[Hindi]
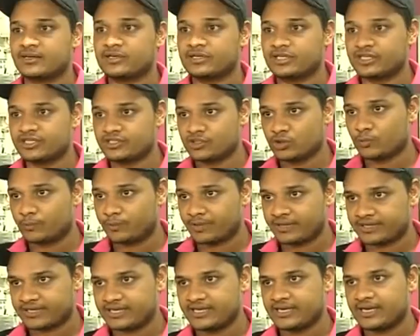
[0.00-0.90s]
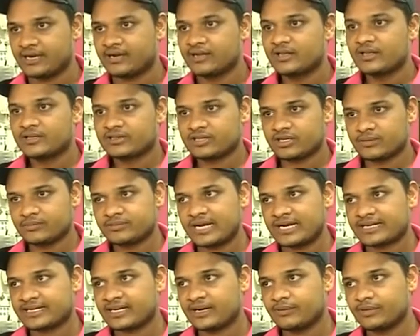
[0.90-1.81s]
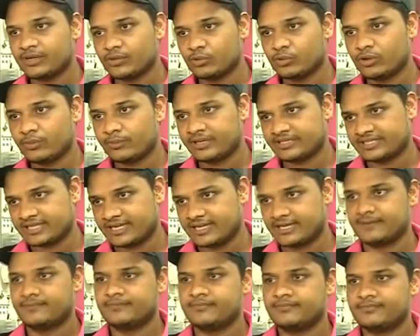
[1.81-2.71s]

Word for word: तक नीचे ऊपर किया तब जाके हमने उन्हें बचाया